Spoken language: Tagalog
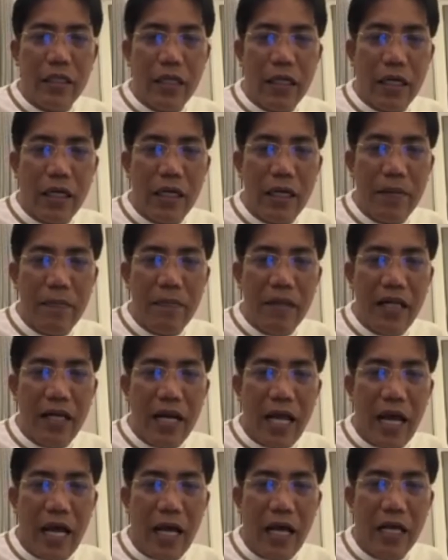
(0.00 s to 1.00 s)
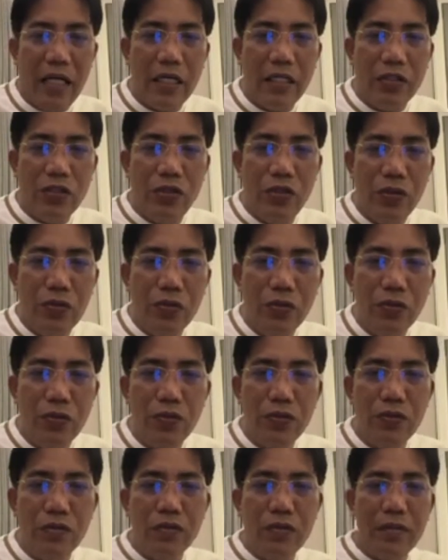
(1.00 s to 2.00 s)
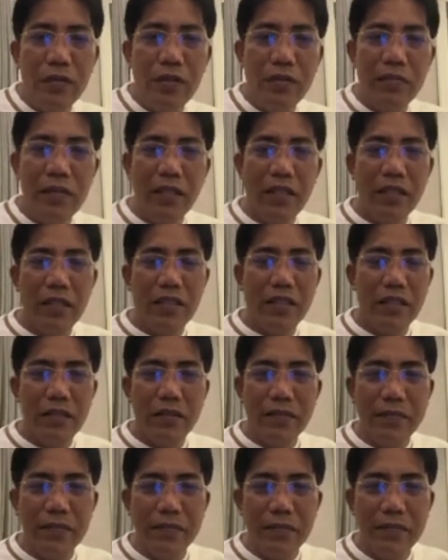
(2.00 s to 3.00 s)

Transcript: Krimira Ju. Aba. Oh,